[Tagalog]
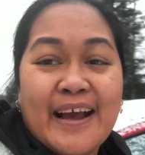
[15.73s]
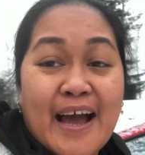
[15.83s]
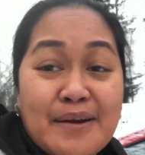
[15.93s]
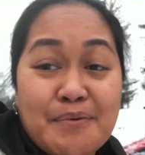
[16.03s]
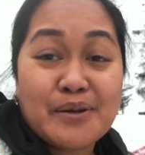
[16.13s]

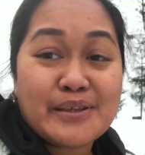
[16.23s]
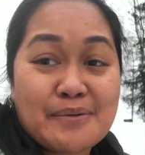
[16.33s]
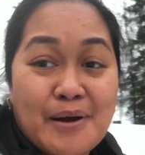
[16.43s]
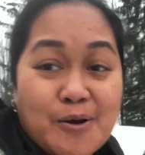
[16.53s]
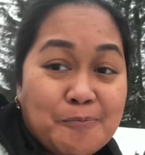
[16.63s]
Hanap ko ng
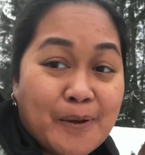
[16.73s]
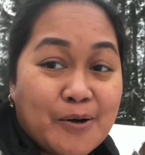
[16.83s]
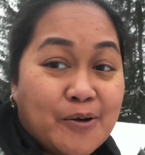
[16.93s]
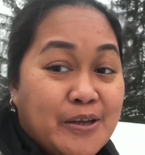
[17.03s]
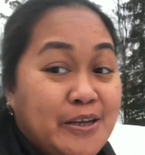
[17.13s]
trabaho
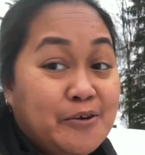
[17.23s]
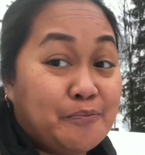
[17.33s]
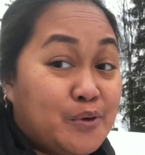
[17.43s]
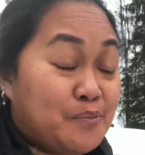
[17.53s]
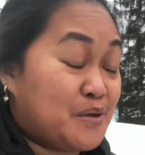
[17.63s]
pero hindi yung
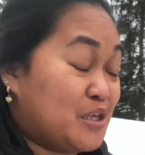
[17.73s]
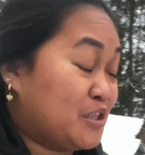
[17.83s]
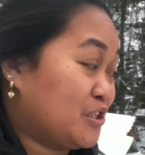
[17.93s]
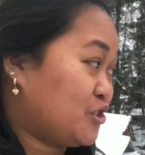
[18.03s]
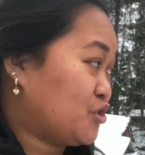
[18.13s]

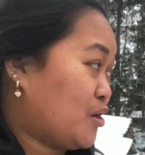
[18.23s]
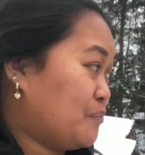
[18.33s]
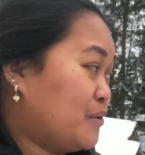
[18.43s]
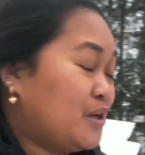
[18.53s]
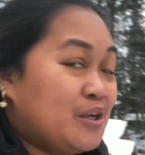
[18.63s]
permanent job.
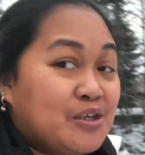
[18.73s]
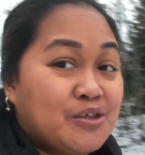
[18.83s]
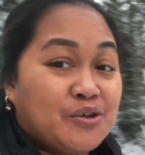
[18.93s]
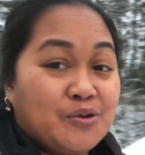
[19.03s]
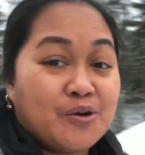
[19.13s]

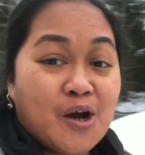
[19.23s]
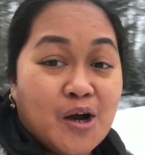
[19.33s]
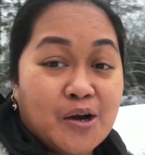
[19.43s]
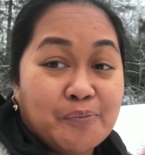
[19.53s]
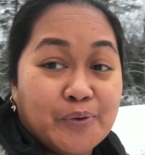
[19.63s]
So yung
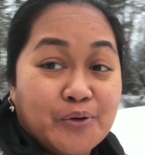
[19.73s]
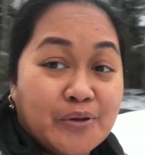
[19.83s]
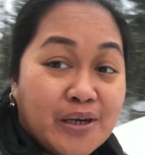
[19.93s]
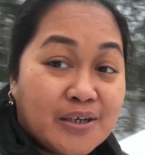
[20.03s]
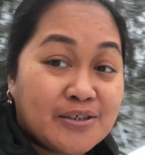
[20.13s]
car puno
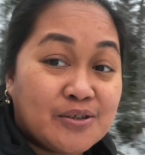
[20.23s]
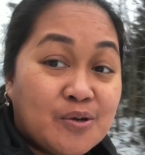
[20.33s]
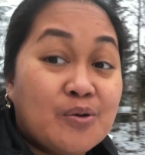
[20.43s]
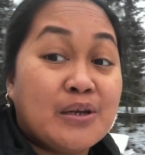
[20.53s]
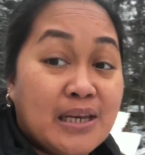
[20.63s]
na ng
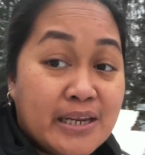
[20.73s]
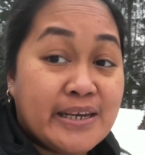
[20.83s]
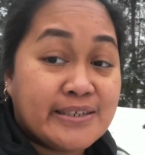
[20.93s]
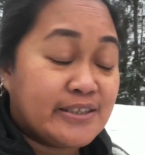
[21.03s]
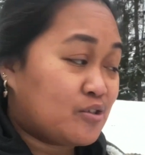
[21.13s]
snow.
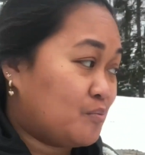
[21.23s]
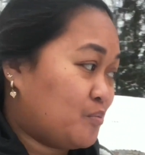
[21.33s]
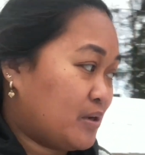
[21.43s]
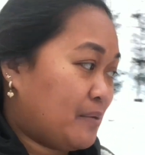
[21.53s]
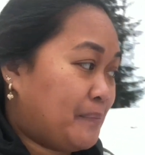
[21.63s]
Lilinisin ko
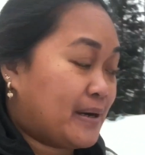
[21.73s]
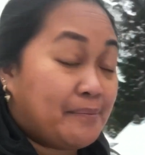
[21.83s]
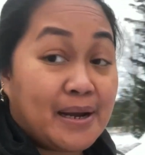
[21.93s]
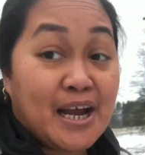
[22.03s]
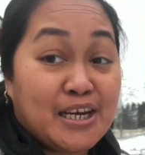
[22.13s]
muna para
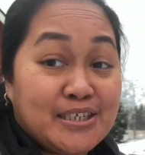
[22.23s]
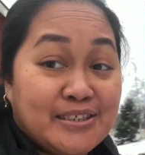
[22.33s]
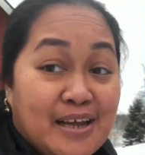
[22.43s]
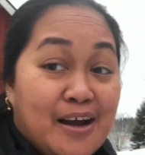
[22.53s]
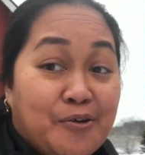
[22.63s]
makaalis
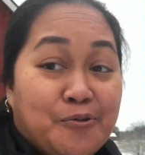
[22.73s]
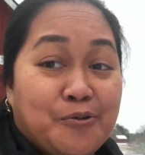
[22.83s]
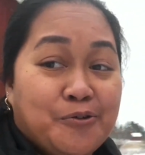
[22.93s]
na ako.